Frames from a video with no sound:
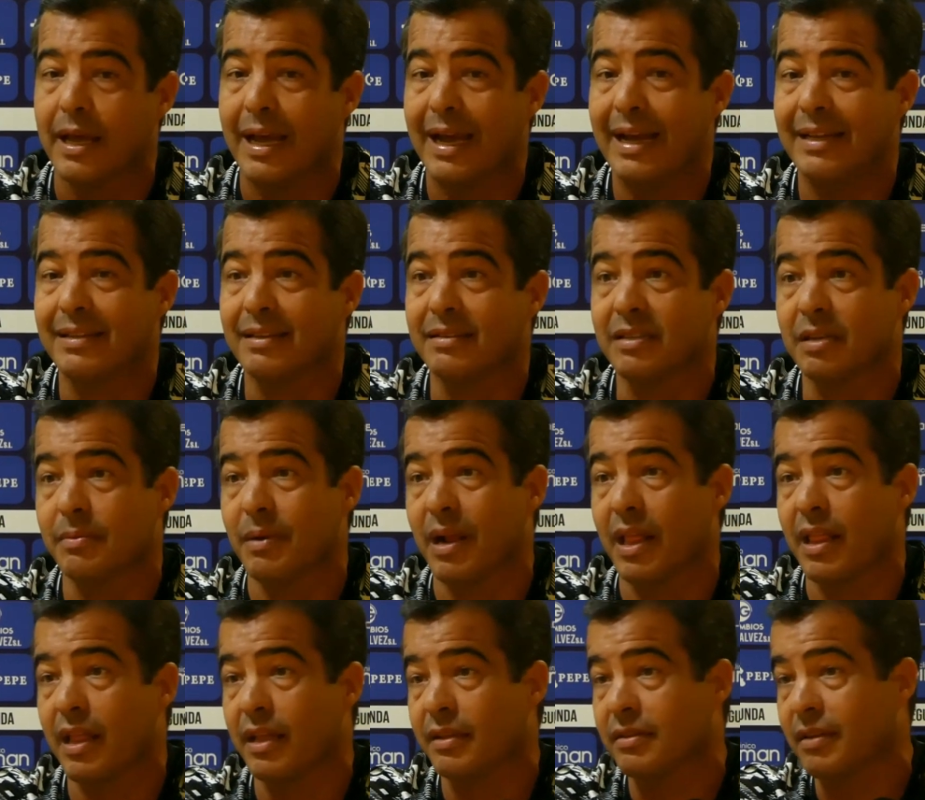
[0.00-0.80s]
Esta
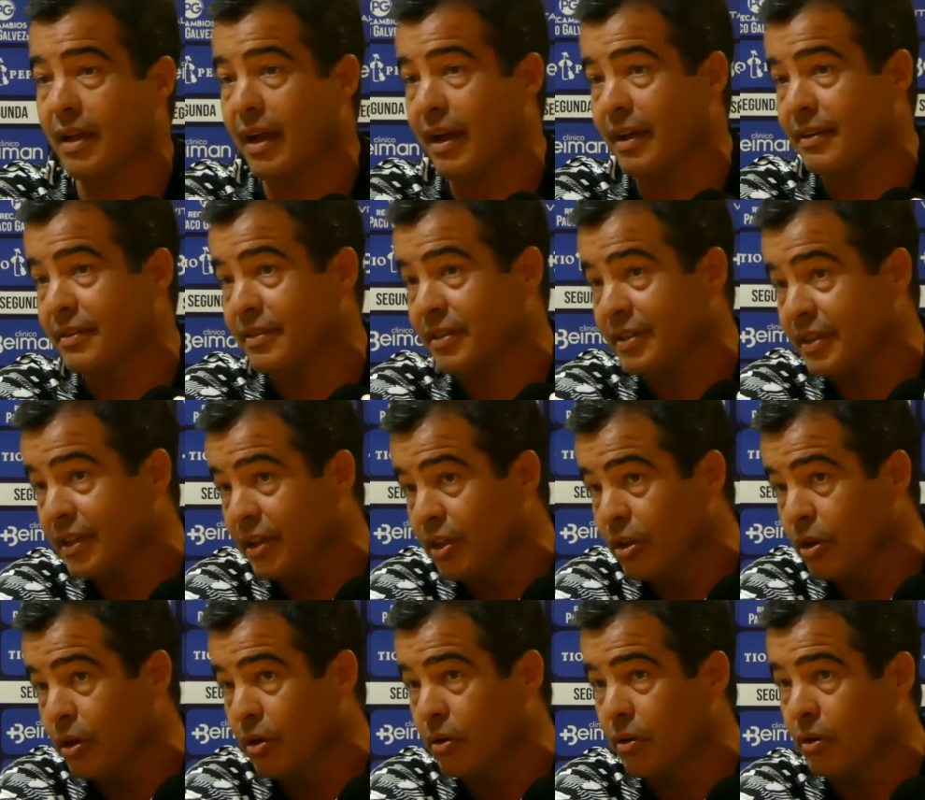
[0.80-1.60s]
semana ha
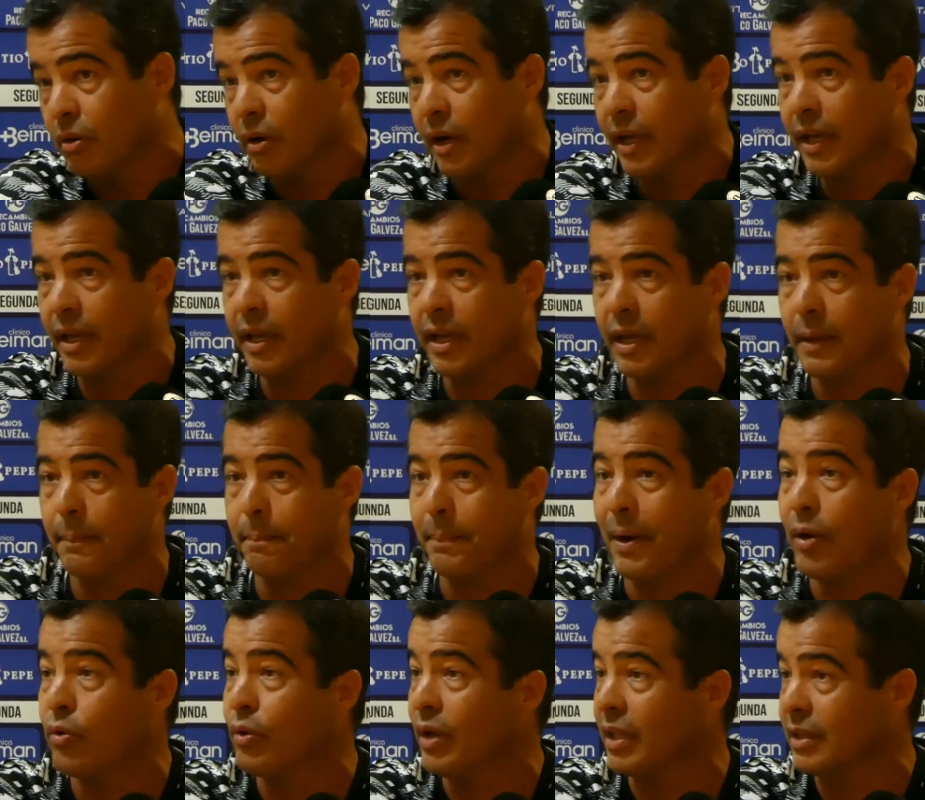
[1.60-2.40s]
sido eh,
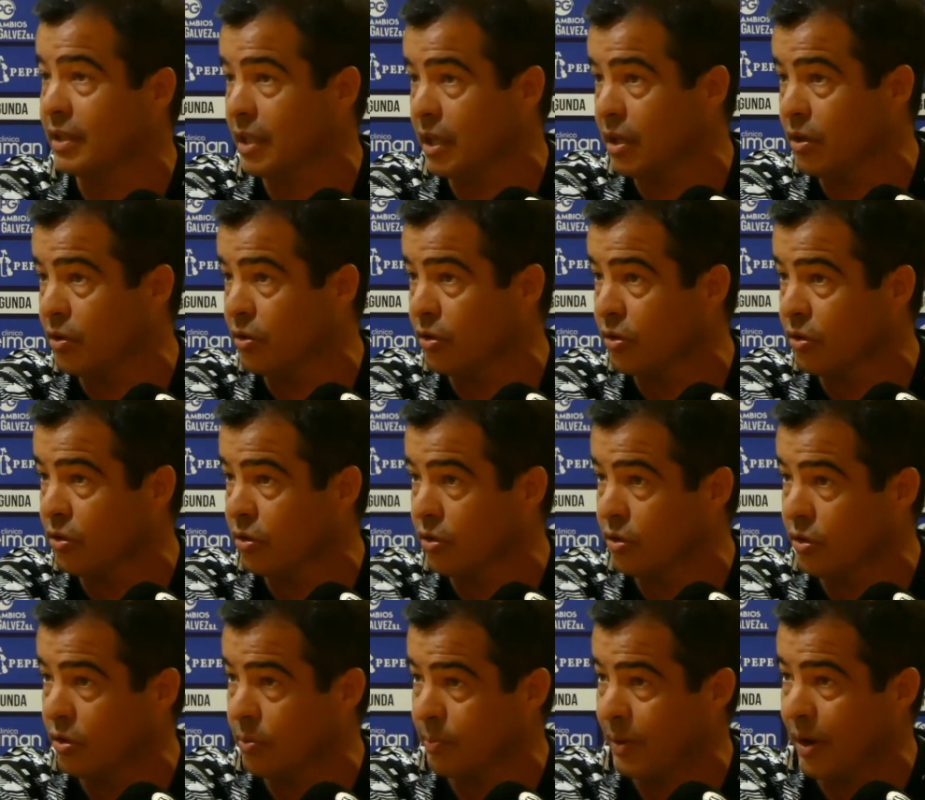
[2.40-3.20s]

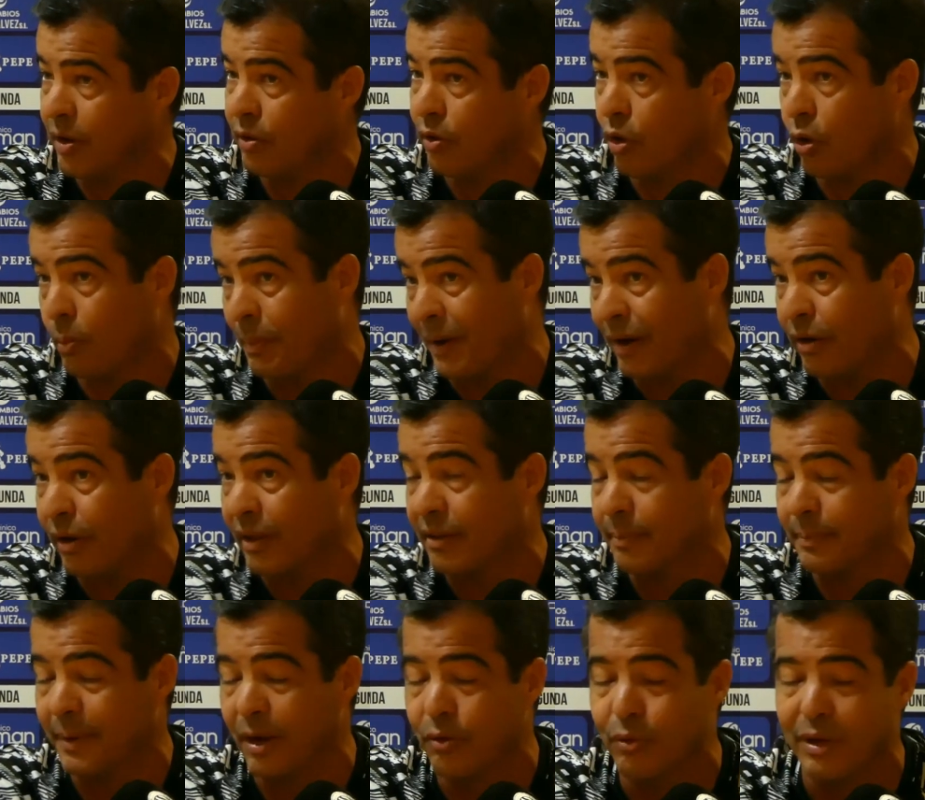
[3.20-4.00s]
paulatino o
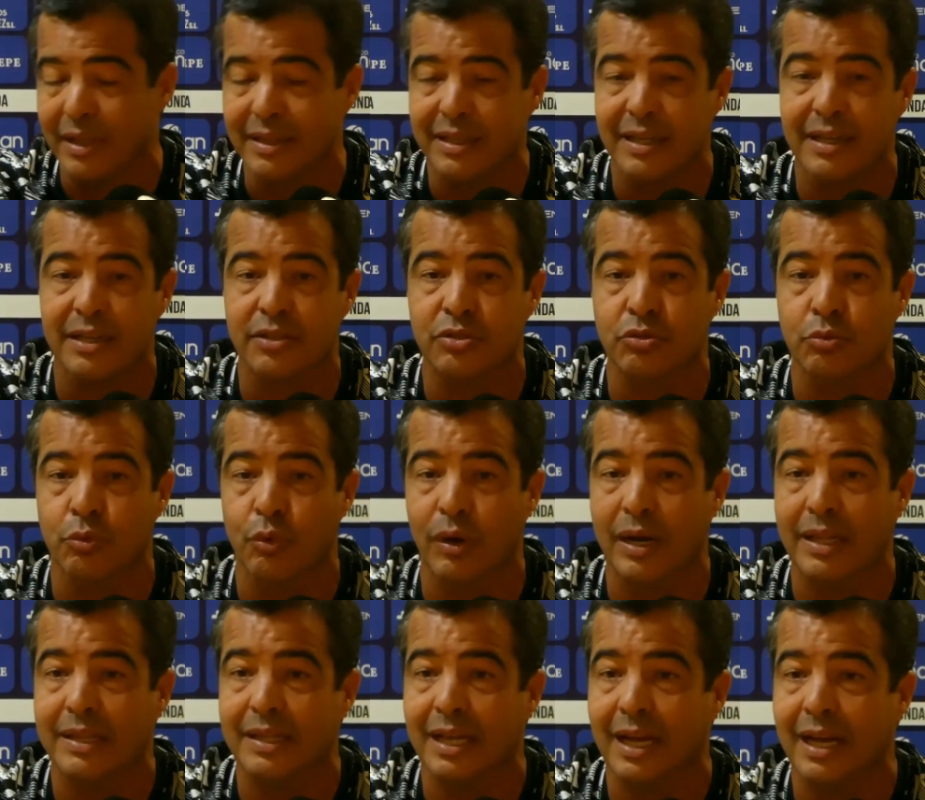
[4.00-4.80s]
paulatina su
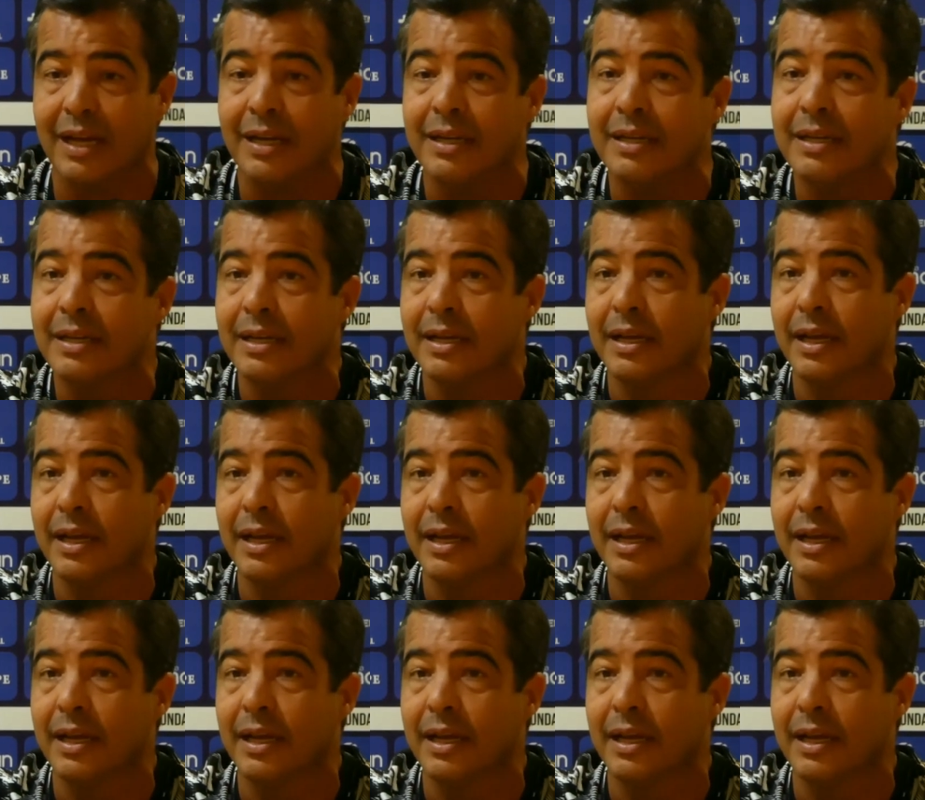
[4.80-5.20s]
vuelta.